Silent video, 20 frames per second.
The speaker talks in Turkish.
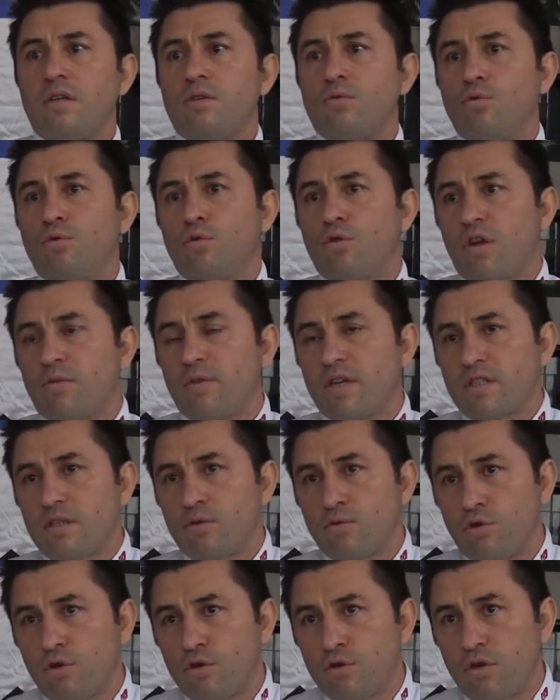
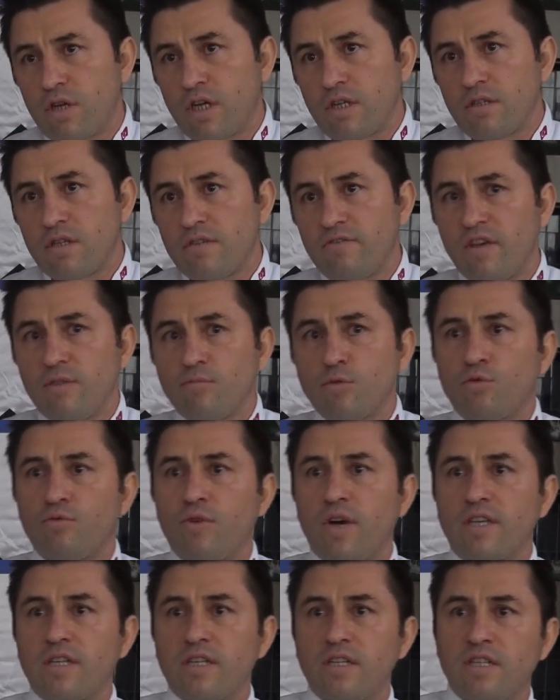Uygulamasını görüyorlar ve
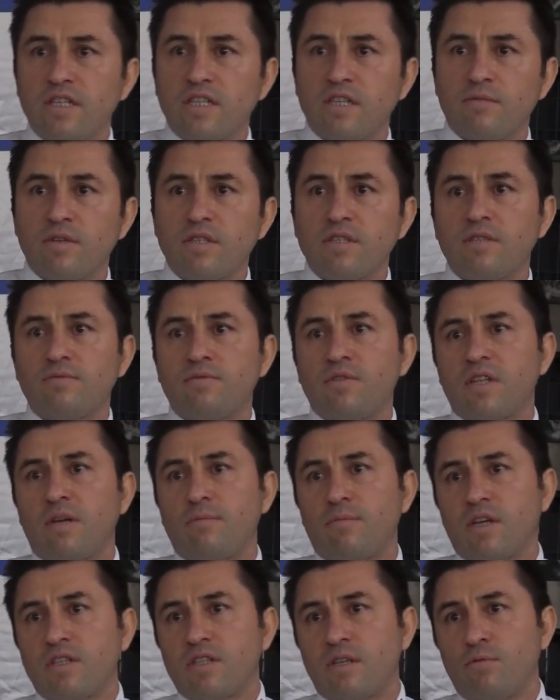mutfağa girdiği zaman
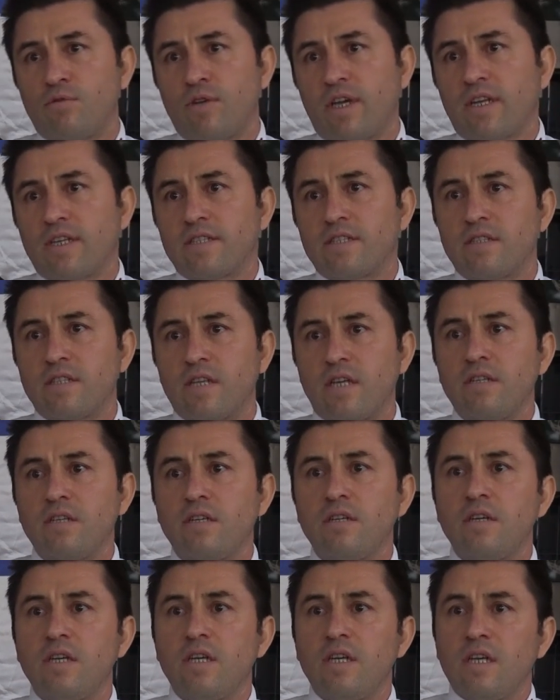sıfırdan başlamıyor. En azından
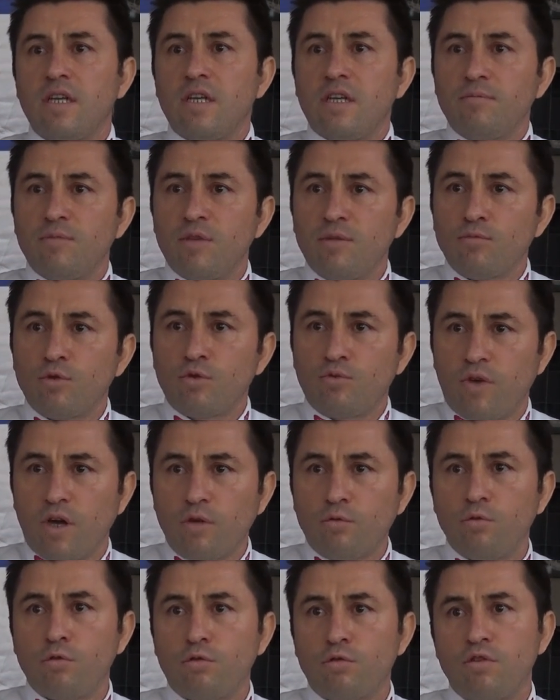bir
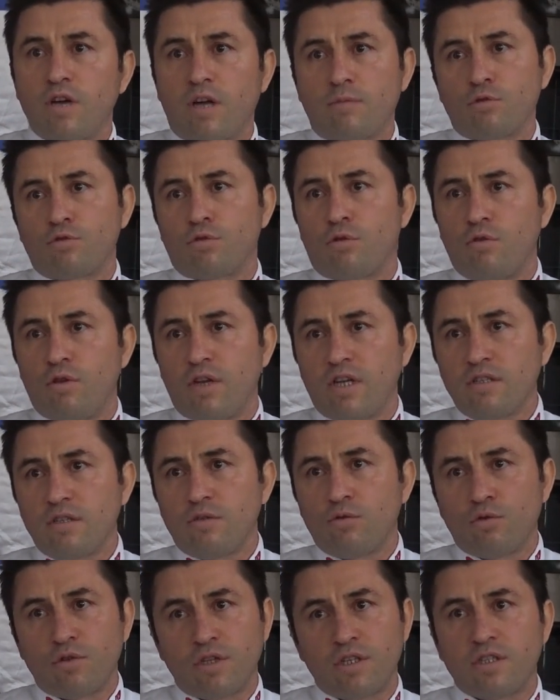mutfak kültürünü almış oluyorlar.
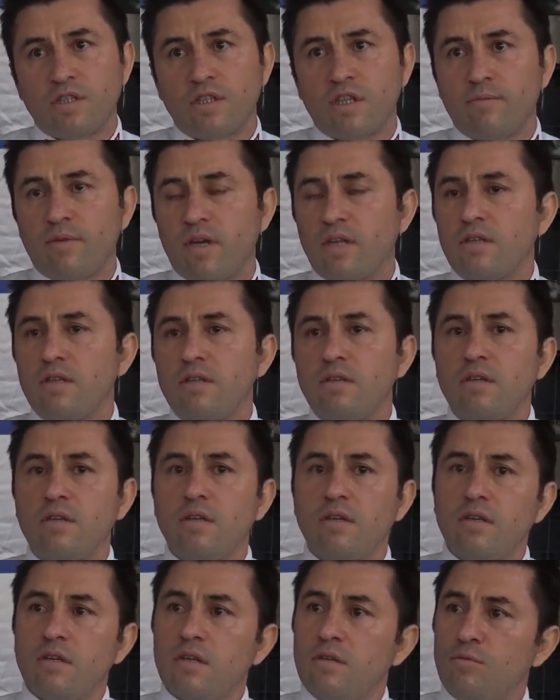Onun için de ben
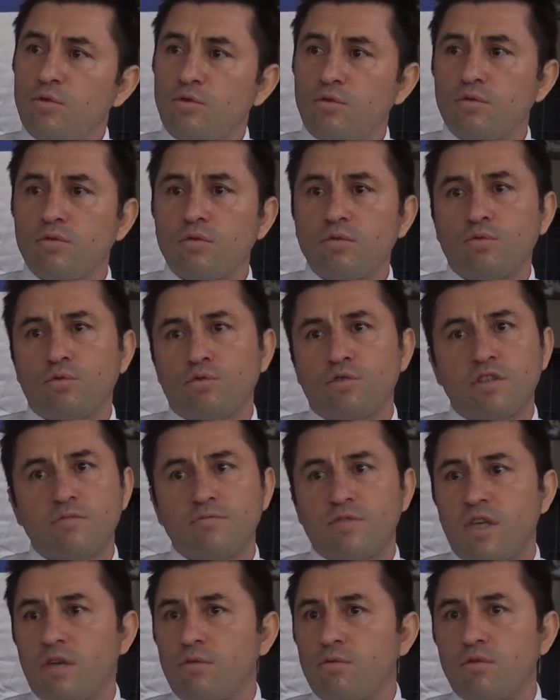bütün turizm
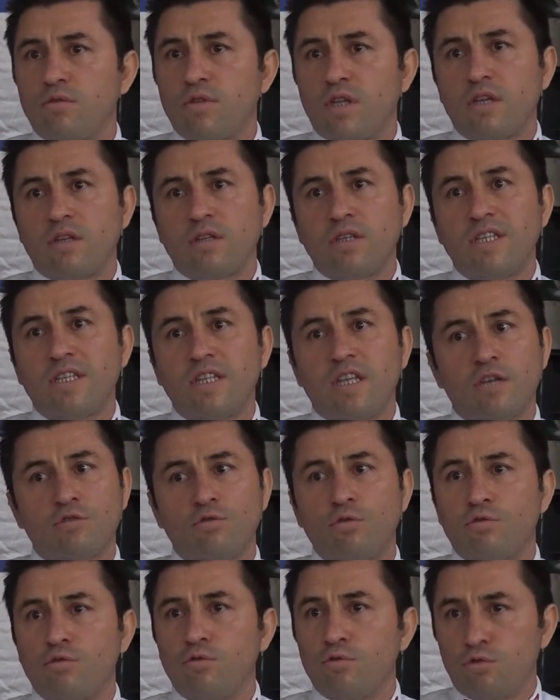sektöründe ihtiyaç
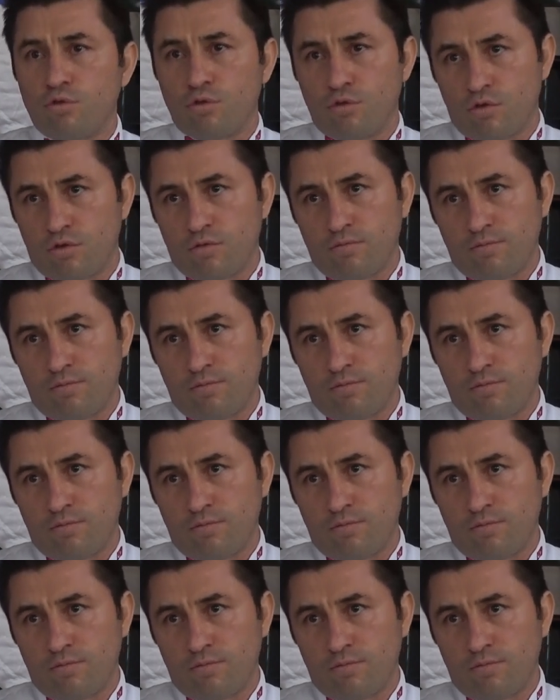olduğunu düşünüyorum.